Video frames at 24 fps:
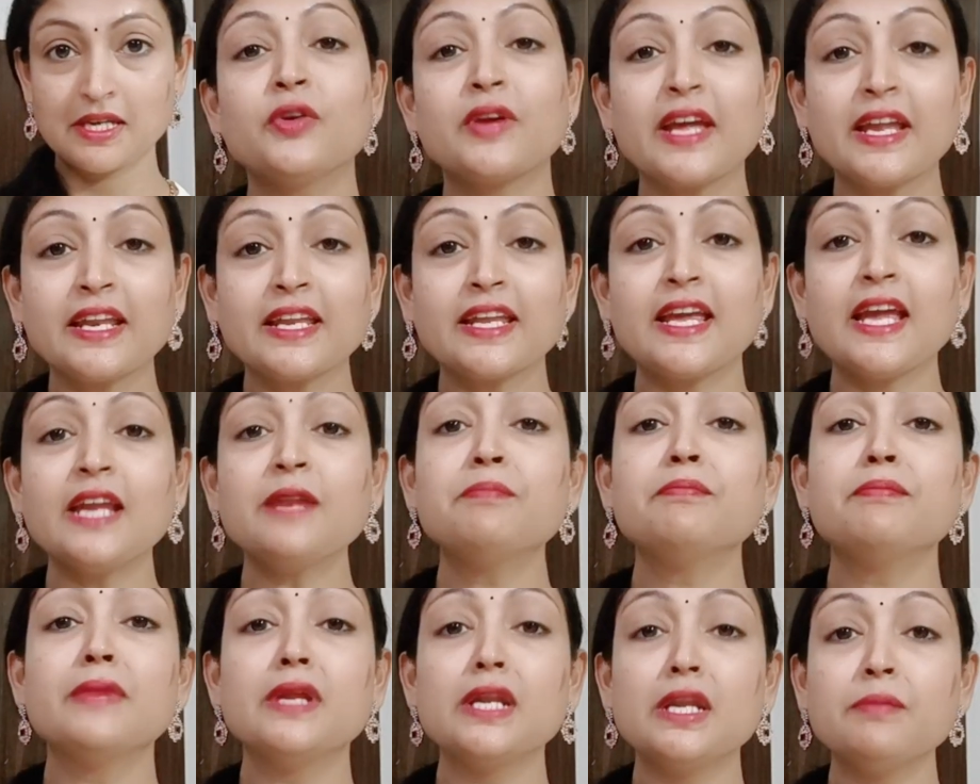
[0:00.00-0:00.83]
కెన్ గెట్
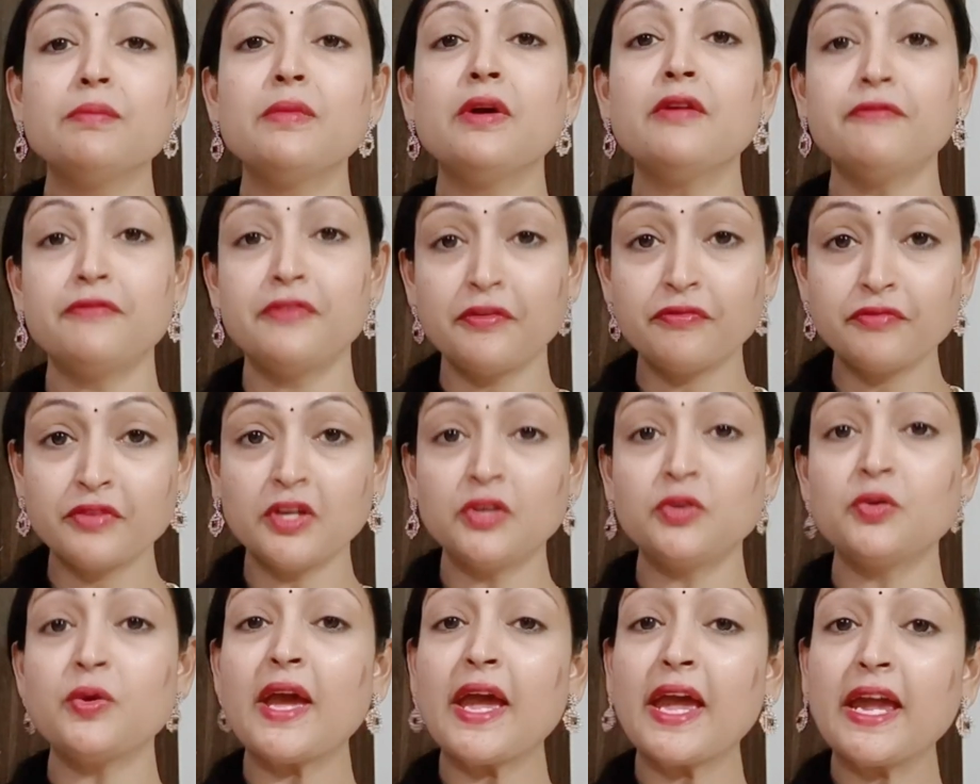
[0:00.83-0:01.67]
మినిమం ఫిఫ్టీ
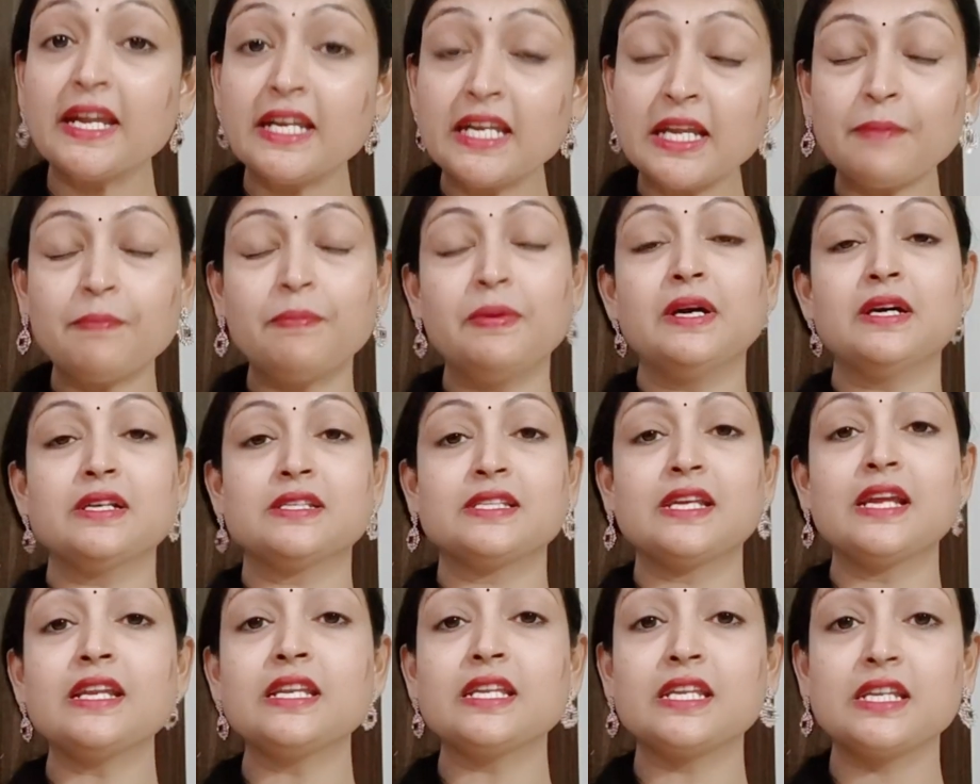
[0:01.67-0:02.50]
టు ఎయిటీ
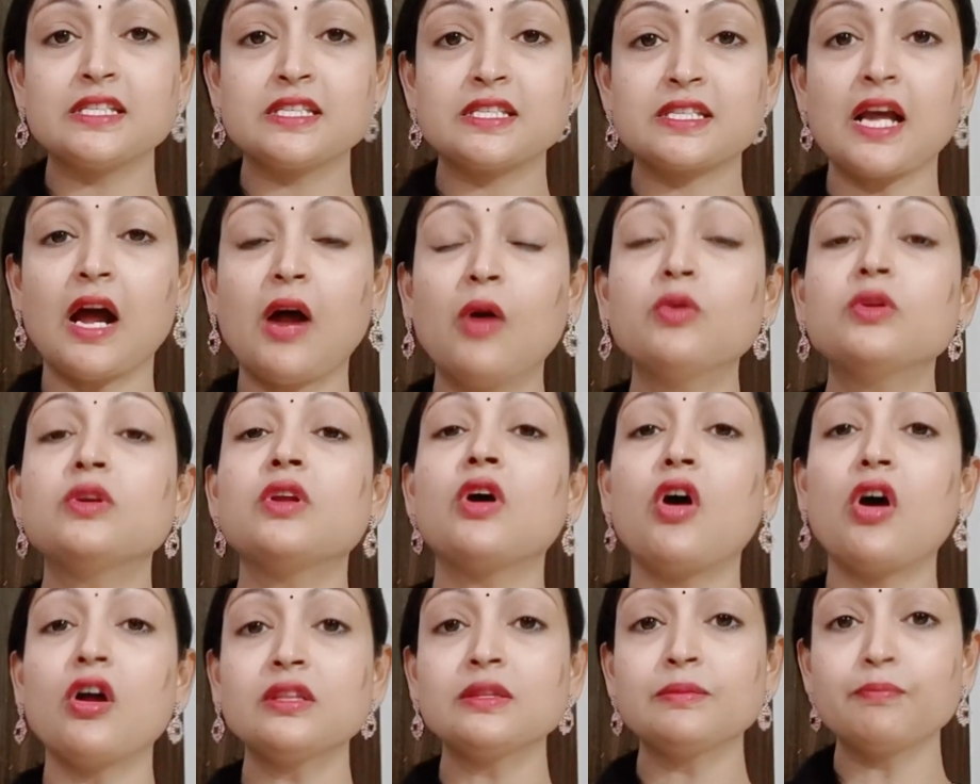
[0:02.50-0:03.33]
పర్సెంట్ డిస్కౌంట్
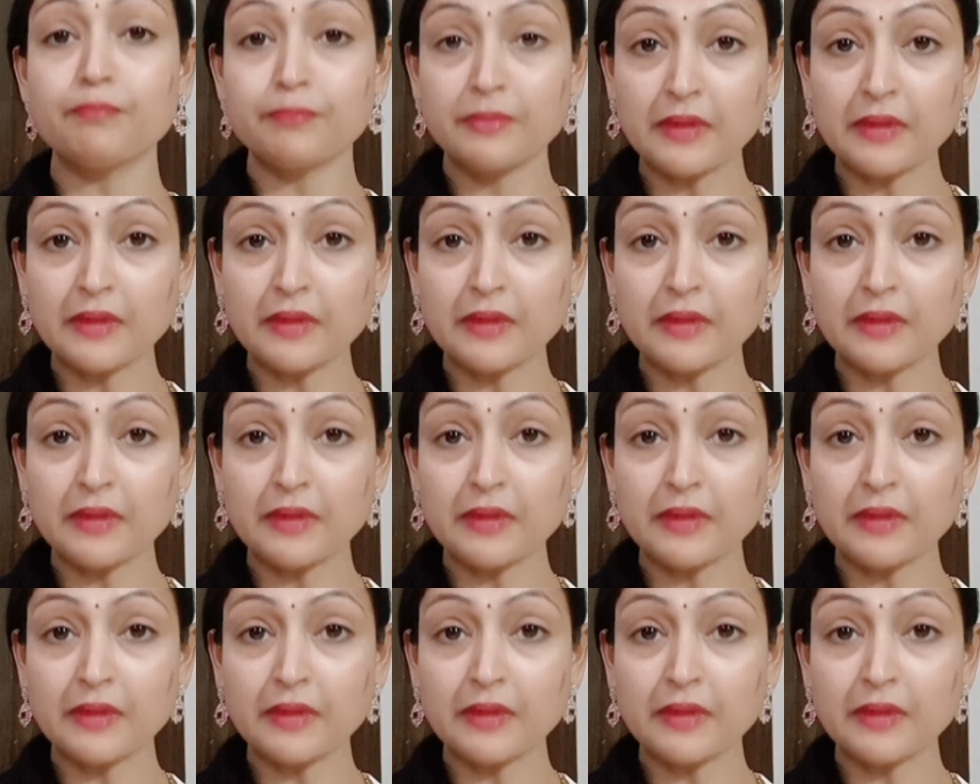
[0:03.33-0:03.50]
ఆన్